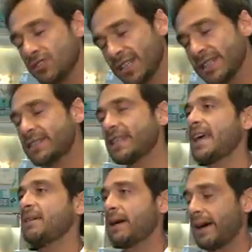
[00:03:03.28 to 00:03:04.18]

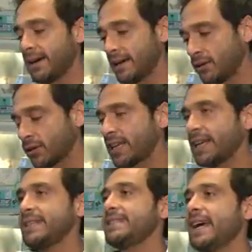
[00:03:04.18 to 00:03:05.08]
sistema
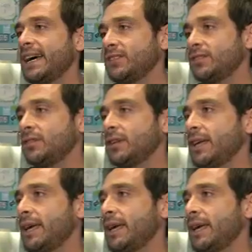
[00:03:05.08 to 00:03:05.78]
organizzato